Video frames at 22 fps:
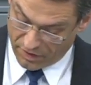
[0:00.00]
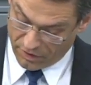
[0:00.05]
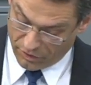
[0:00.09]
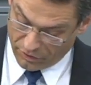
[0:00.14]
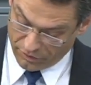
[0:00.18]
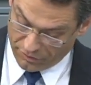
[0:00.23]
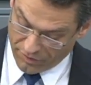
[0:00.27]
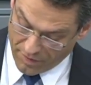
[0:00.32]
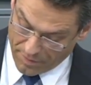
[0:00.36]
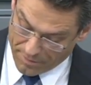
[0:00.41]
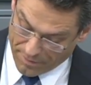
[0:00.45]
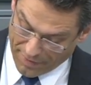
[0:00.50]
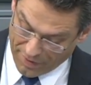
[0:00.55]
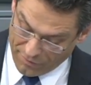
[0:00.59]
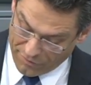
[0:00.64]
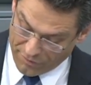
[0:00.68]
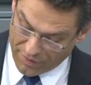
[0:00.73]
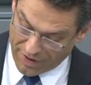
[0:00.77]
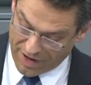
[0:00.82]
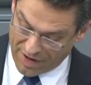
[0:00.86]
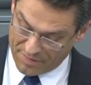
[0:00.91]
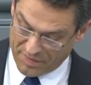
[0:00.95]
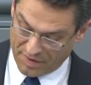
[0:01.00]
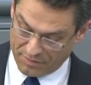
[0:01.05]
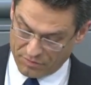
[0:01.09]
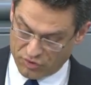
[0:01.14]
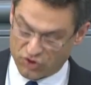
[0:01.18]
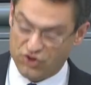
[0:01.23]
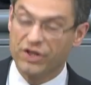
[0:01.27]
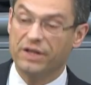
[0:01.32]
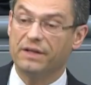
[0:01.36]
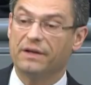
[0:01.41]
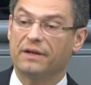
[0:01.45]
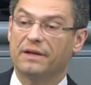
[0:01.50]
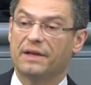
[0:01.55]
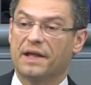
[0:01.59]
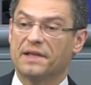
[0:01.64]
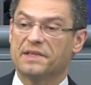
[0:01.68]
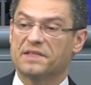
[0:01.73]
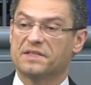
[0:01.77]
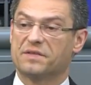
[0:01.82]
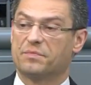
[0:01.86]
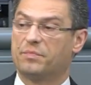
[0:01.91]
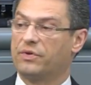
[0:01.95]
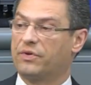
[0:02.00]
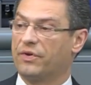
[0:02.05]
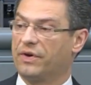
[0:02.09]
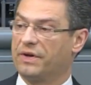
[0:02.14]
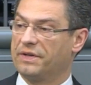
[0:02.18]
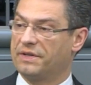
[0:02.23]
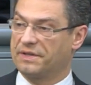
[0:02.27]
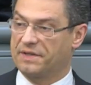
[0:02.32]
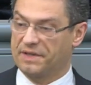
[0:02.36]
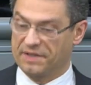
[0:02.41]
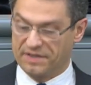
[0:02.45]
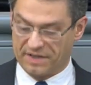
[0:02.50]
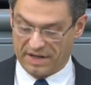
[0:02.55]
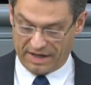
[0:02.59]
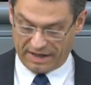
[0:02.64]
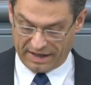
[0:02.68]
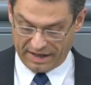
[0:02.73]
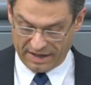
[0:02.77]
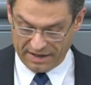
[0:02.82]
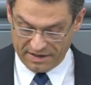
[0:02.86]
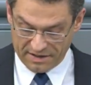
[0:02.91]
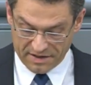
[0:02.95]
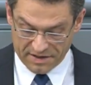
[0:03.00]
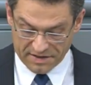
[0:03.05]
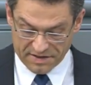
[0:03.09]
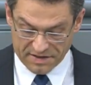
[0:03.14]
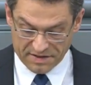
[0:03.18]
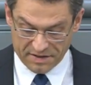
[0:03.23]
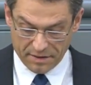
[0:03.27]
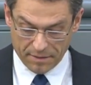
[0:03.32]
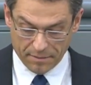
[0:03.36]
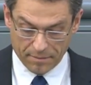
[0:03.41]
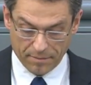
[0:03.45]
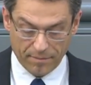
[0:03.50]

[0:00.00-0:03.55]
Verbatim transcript: Und für Bauvorhaben im Schienennetz bedeutet diese Erkenntnis,